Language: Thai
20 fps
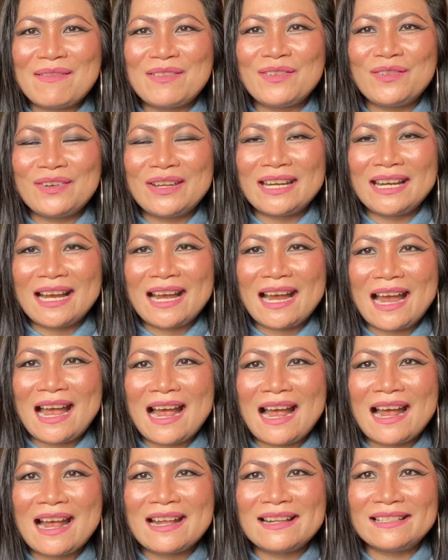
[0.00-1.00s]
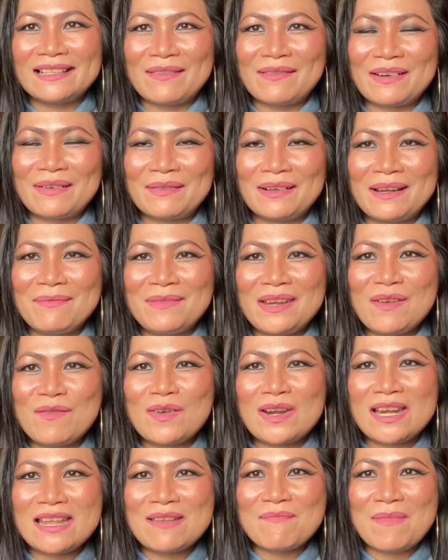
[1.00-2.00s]
แม่นุชด้วยนะคะสำหรับคลิปนี้
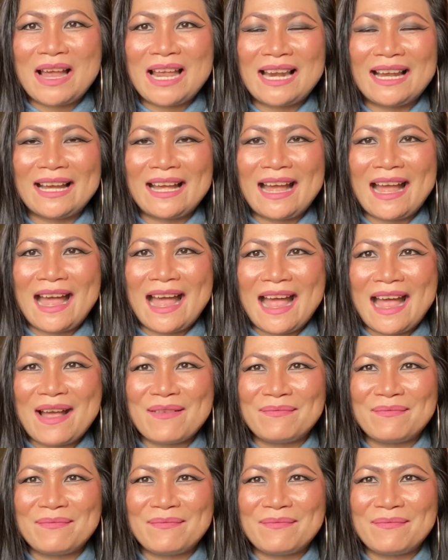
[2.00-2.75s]
วันนี้ไปแล้วค่ะ